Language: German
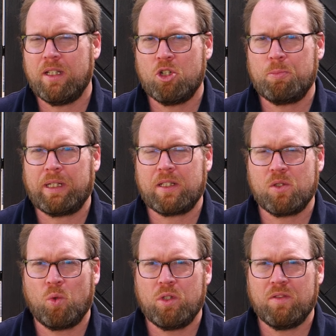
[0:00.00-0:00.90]
eine
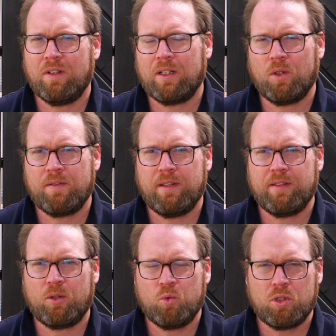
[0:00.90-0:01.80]
Inspektion, die waren noch sehr,
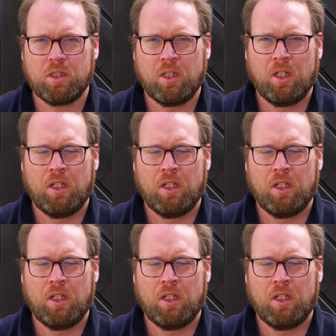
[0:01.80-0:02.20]
sehr gut.